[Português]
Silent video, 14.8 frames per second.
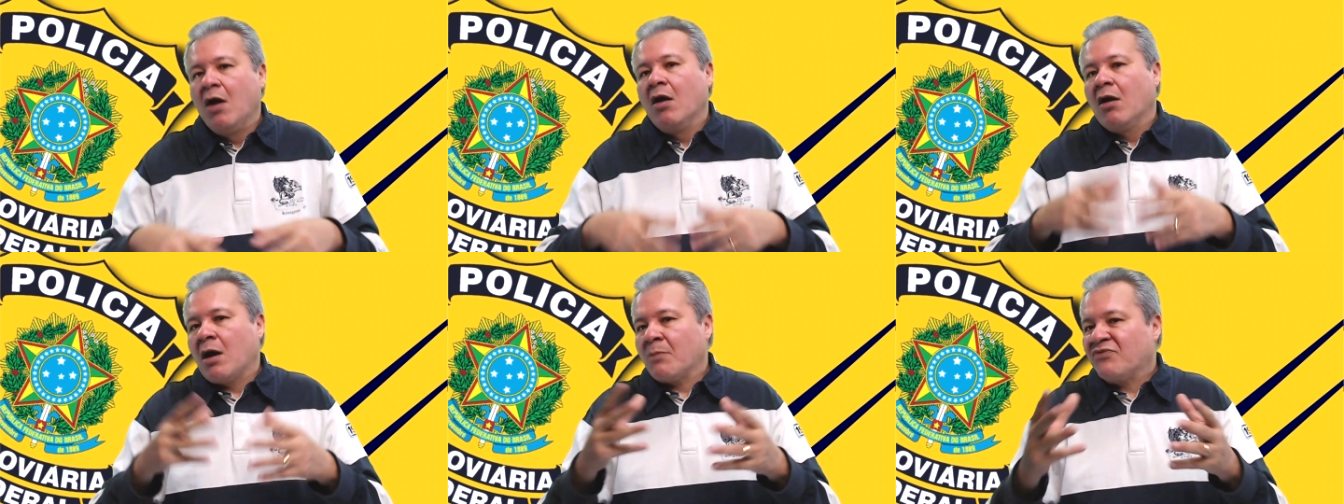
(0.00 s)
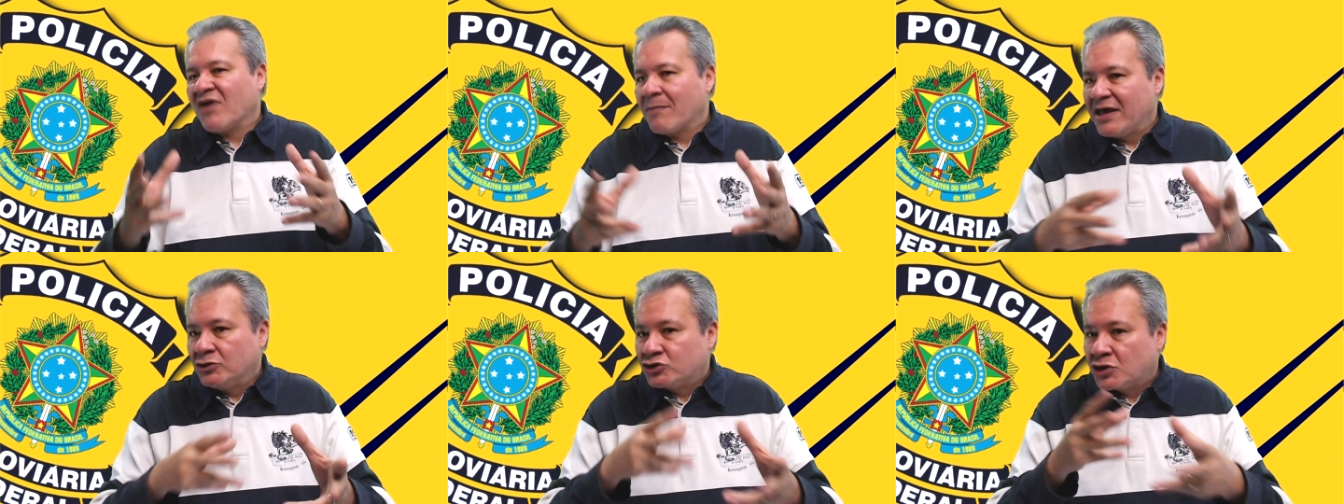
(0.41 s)

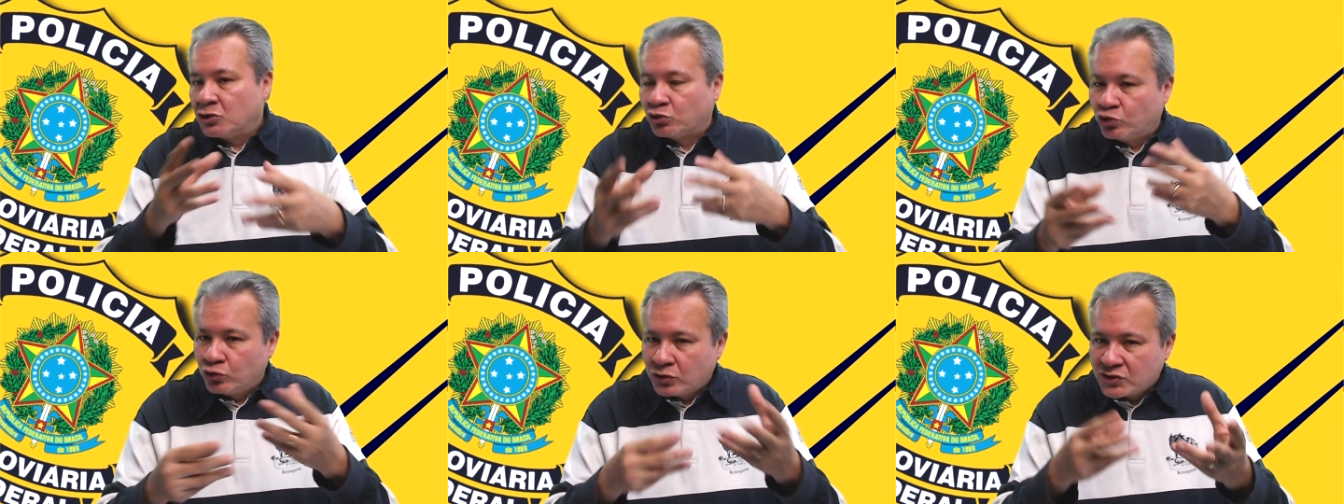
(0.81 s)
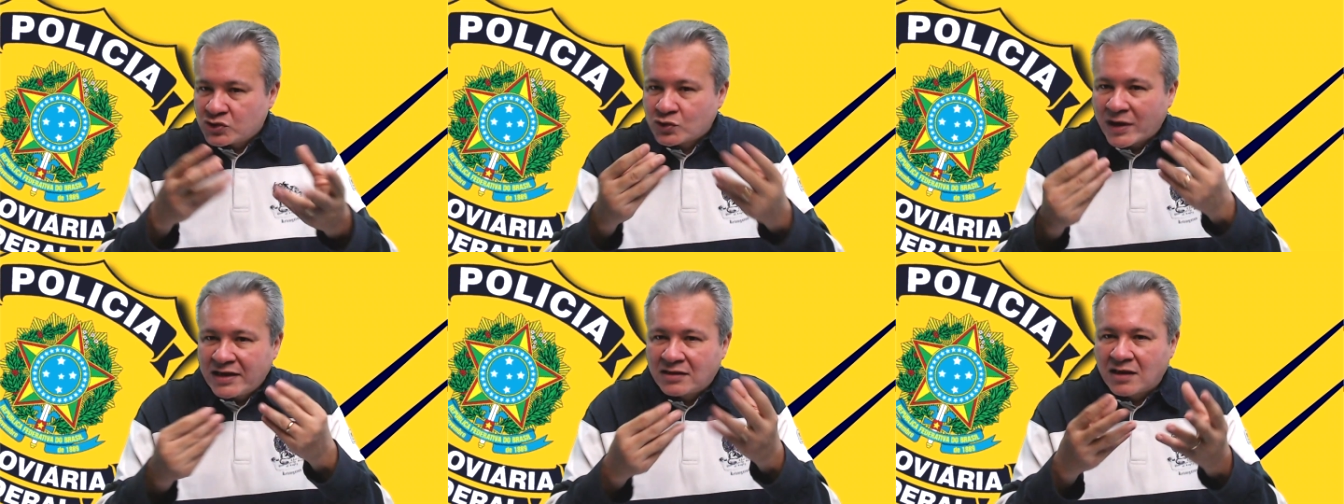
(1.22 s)
Obviamente que tudo
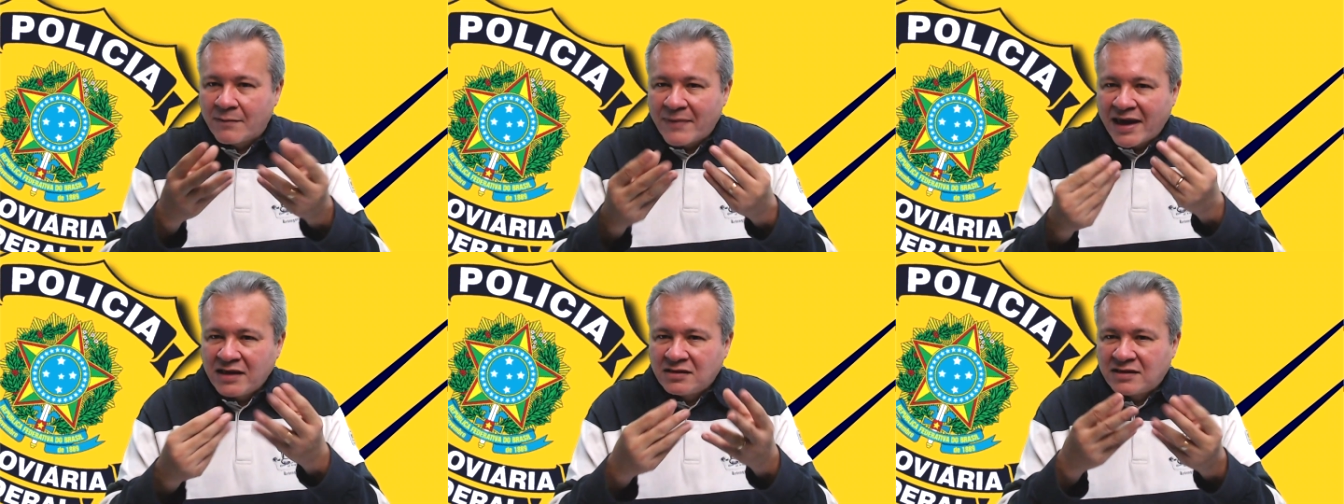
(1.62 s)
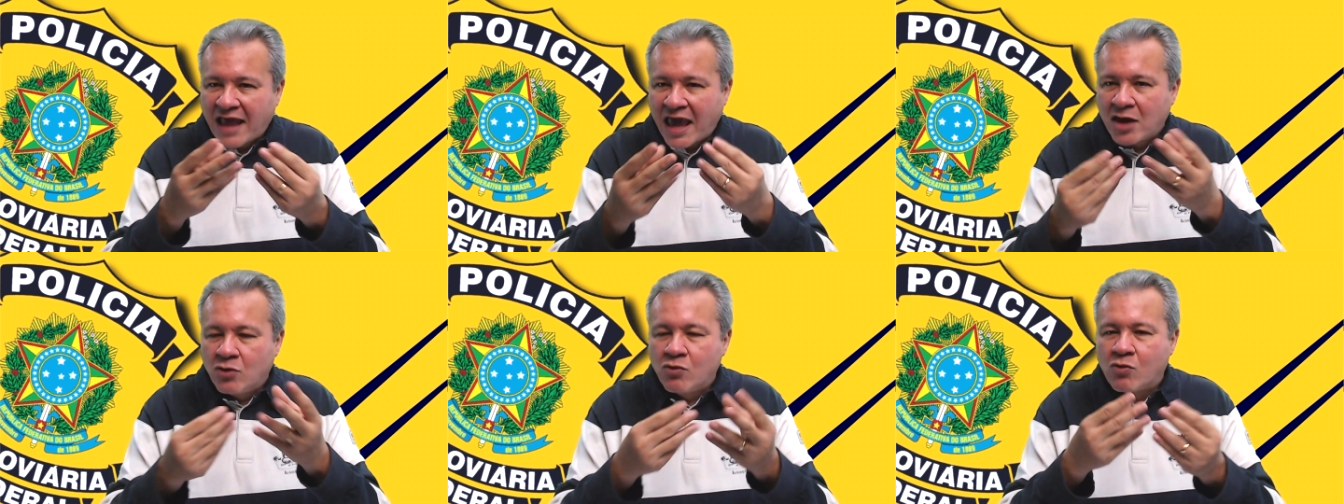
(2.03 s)
isso aí também
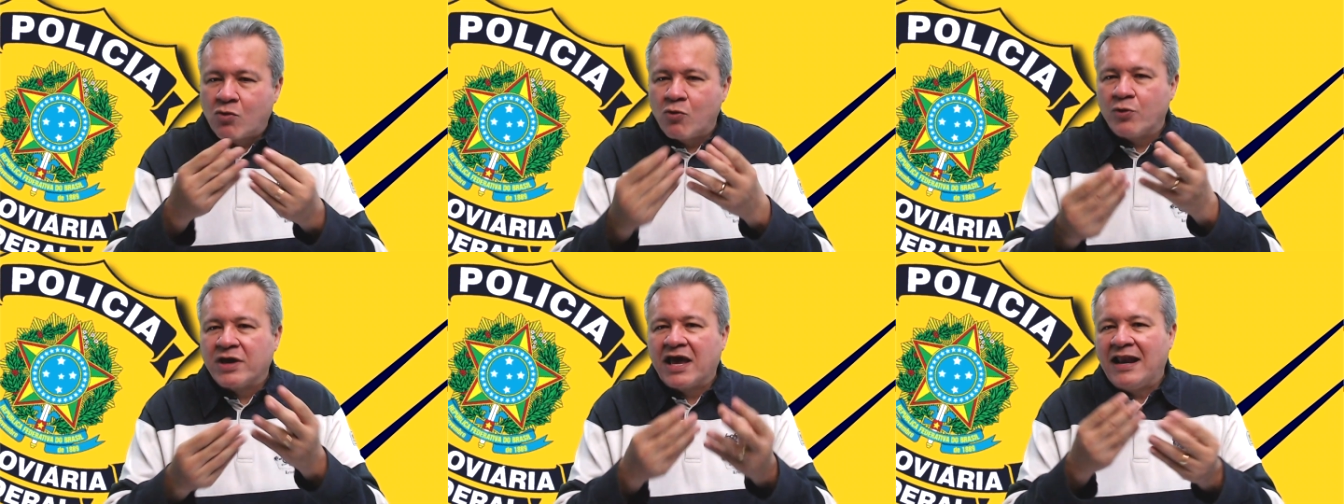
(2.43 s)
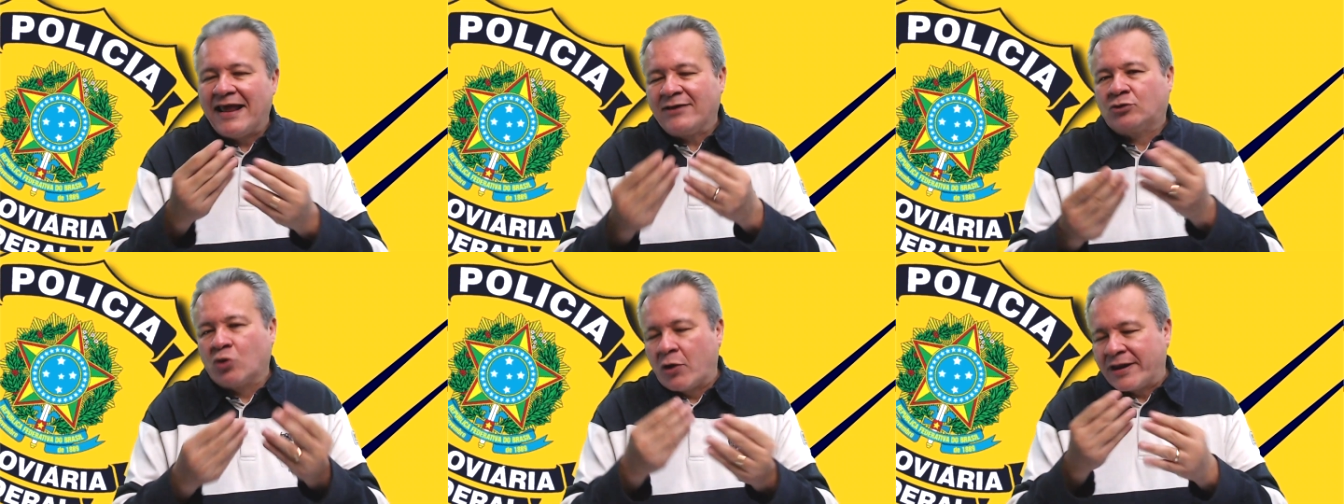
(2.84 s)
tem um cunho
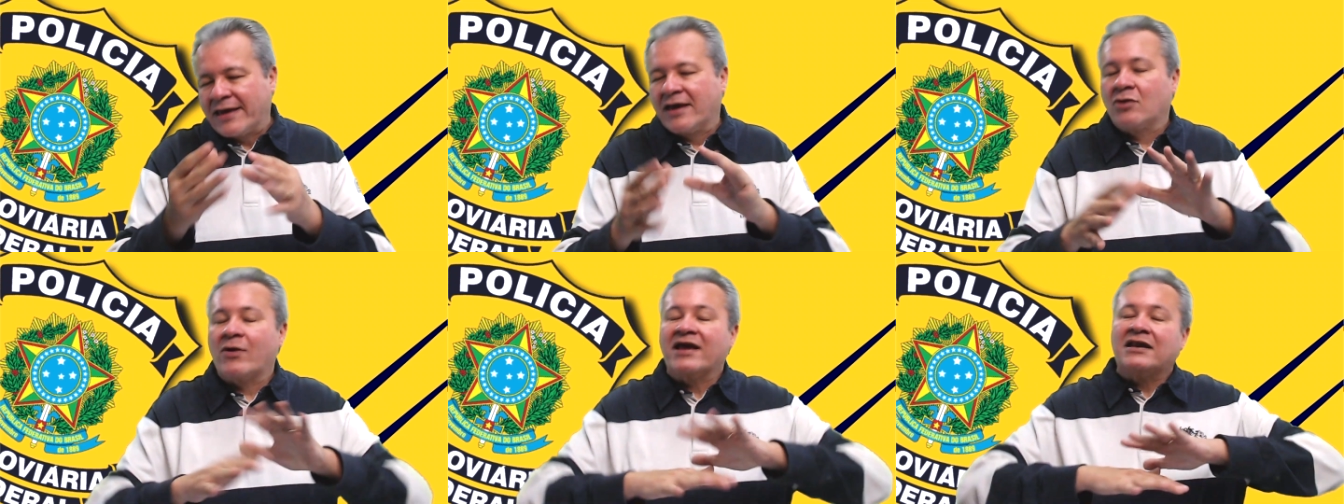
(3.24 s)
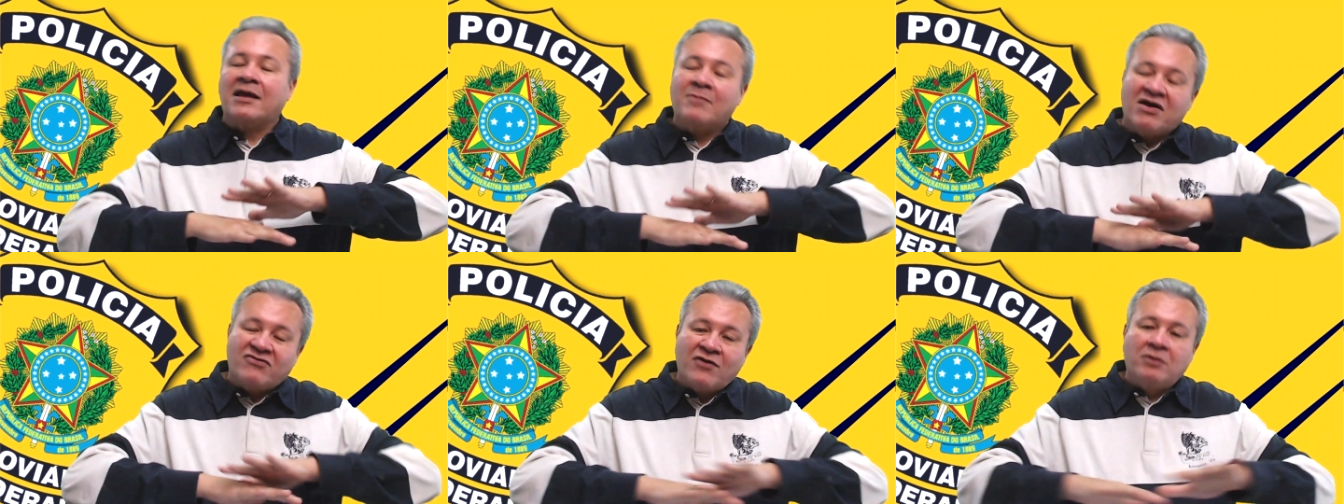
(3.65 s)
eleitoreiro aí, né?
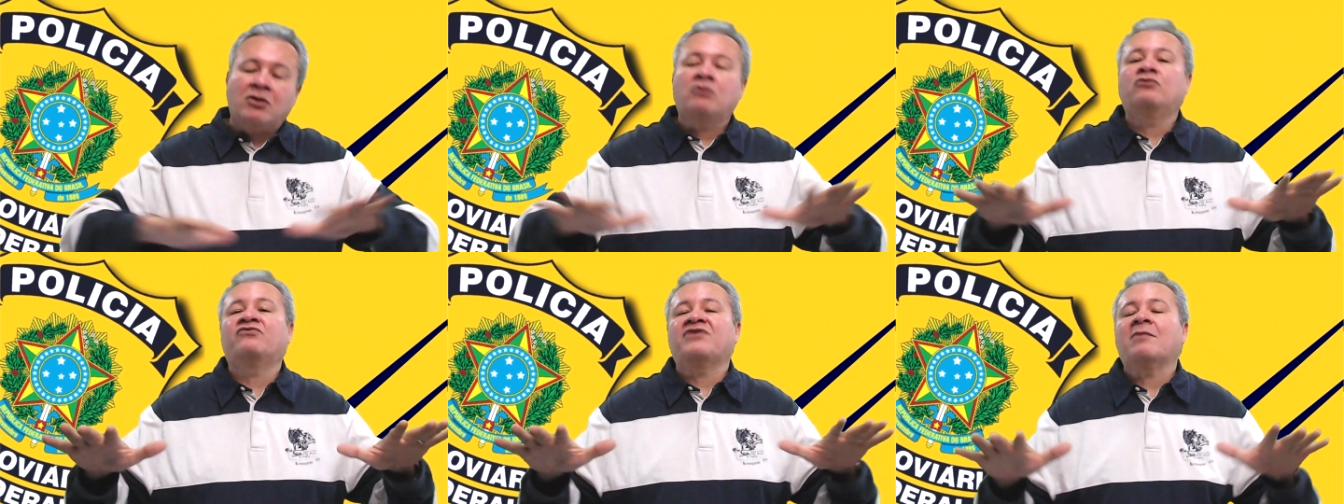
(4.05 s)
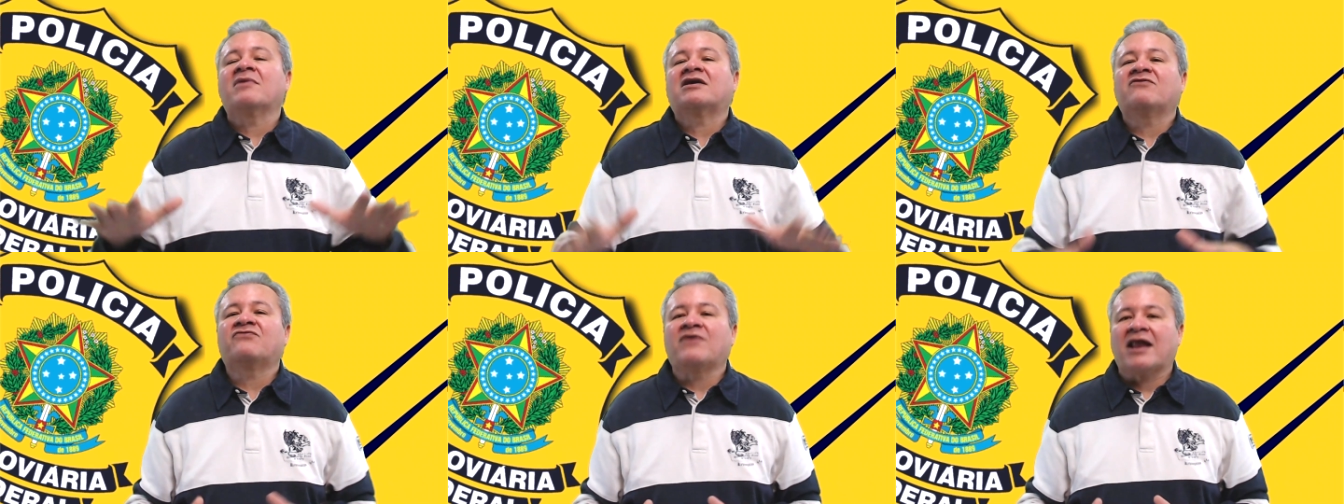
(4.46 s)
Mas não, não viemos
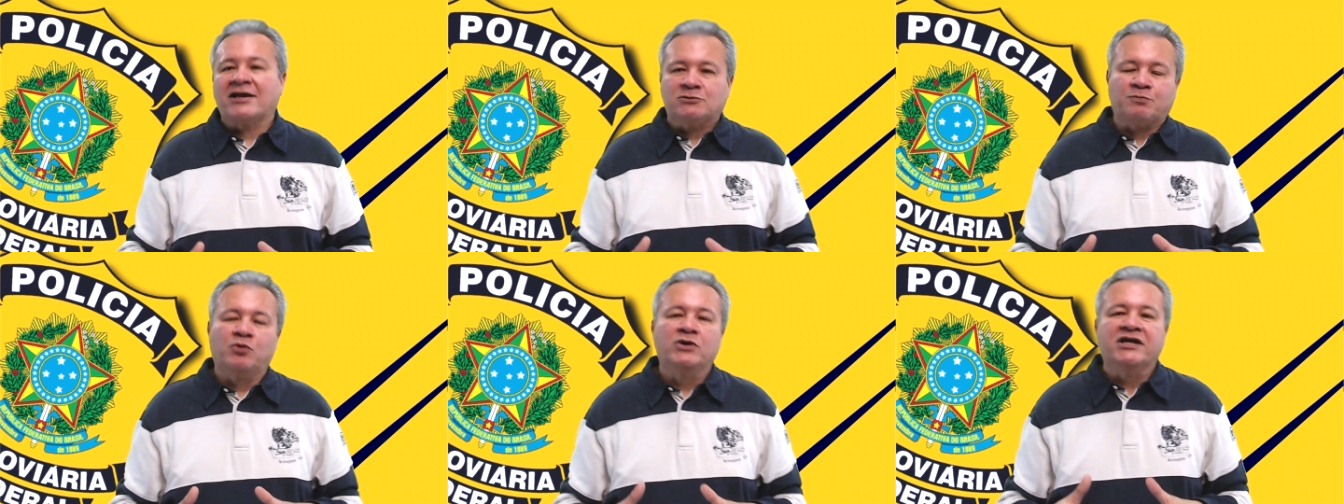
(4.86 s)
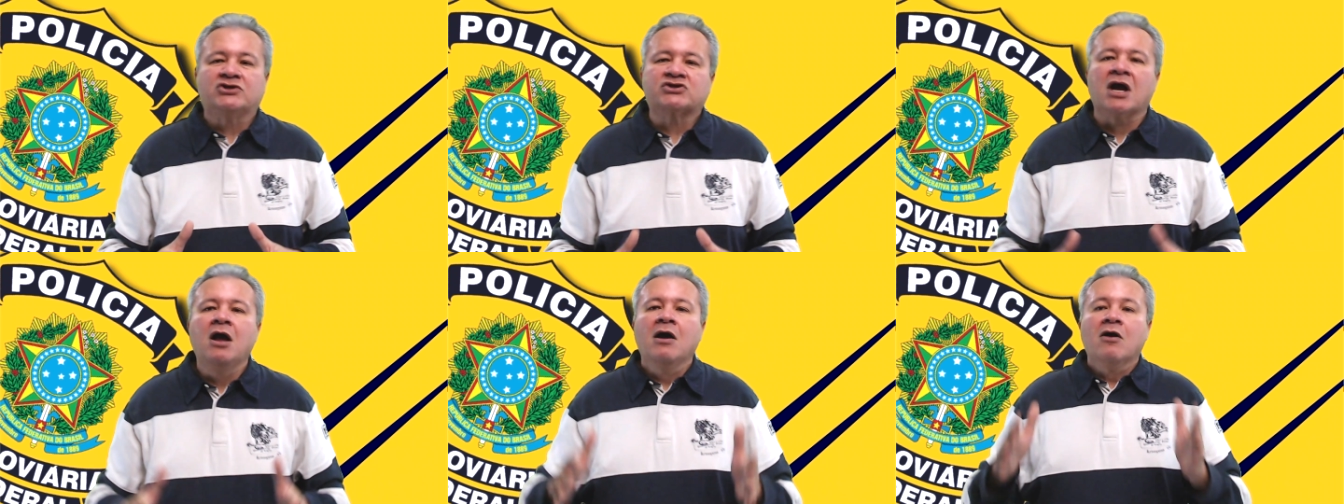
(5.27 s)
aqui falar de política.